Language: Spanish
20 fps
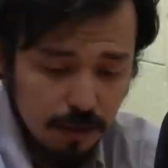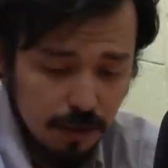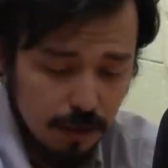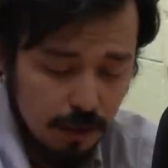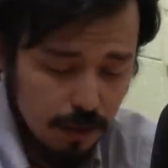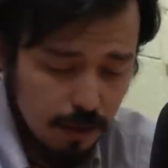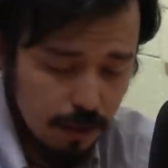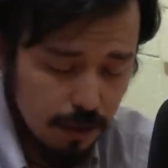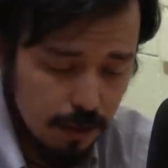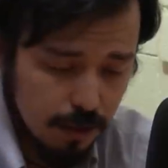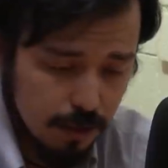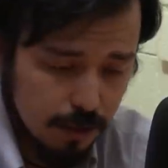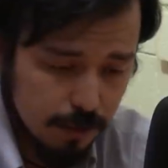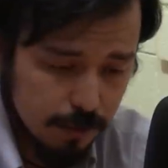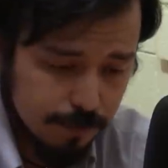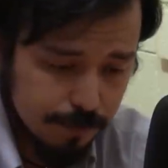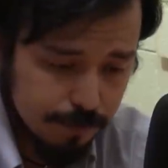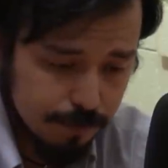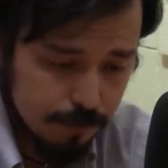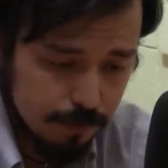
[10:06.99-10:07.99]

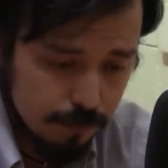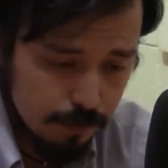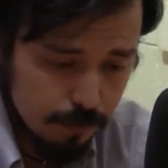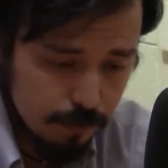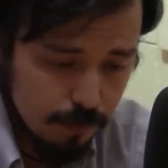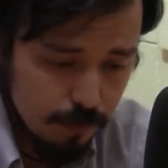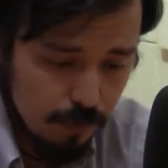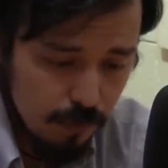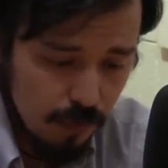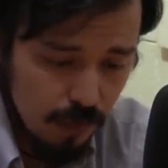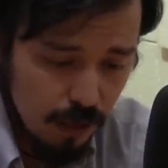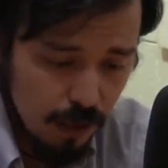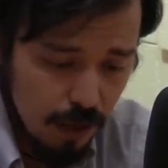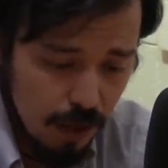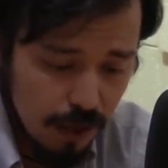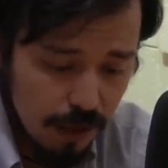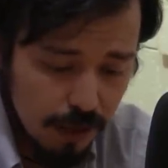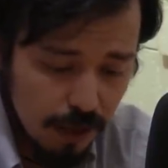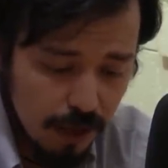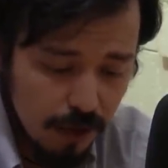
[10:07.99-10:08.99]
Eh,
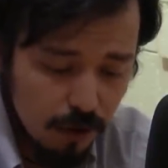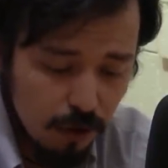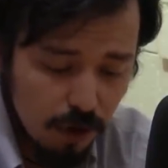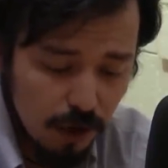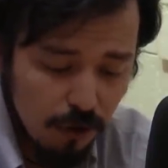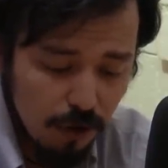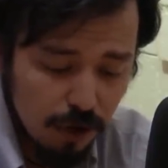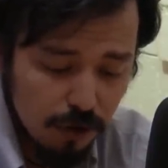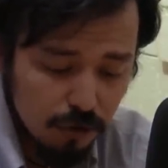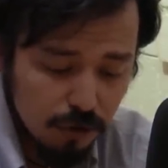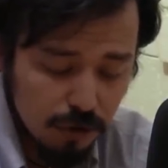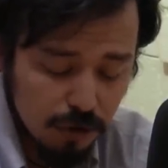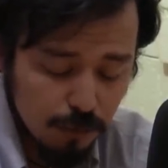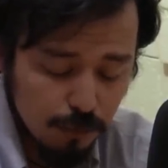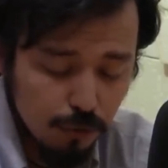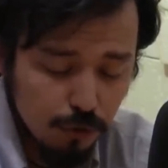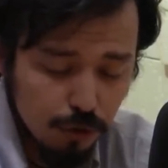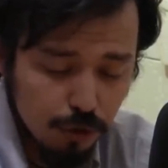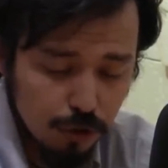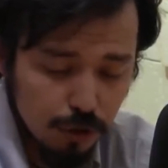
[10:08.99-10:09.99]
Aquí hay colaboraciones de
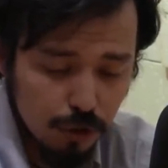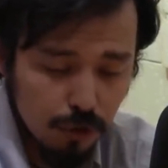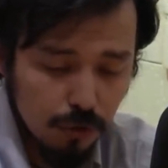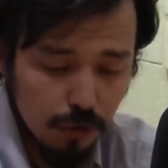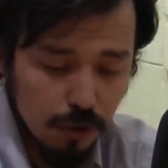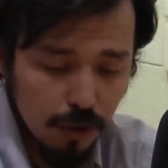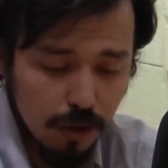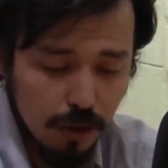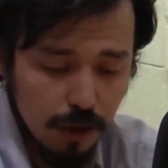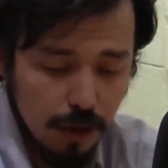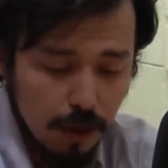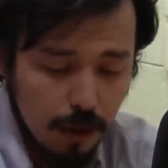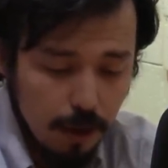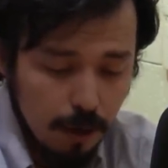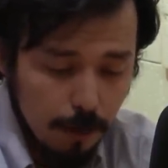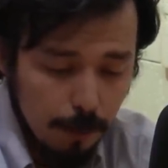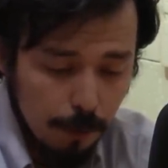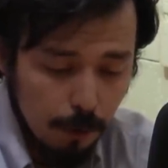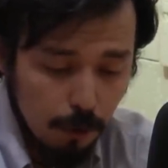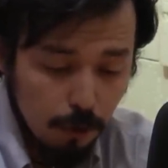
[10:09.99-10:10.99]
muchos sectores,
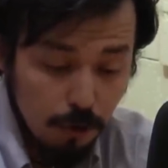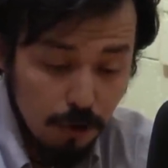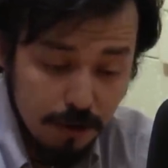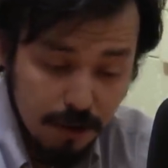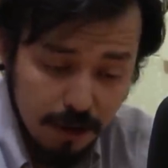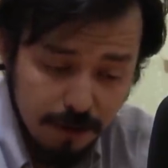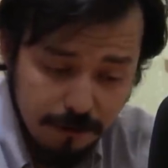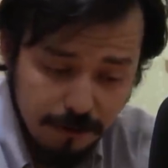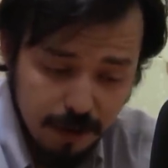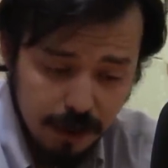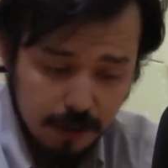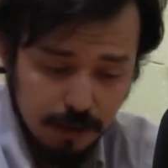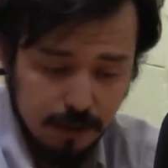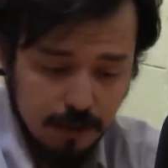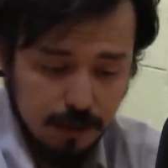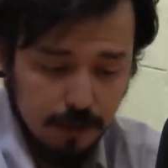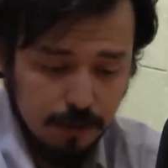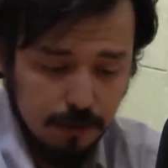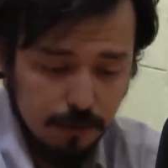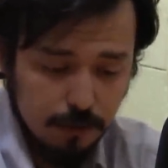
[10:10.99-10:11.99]
pero todavía falta.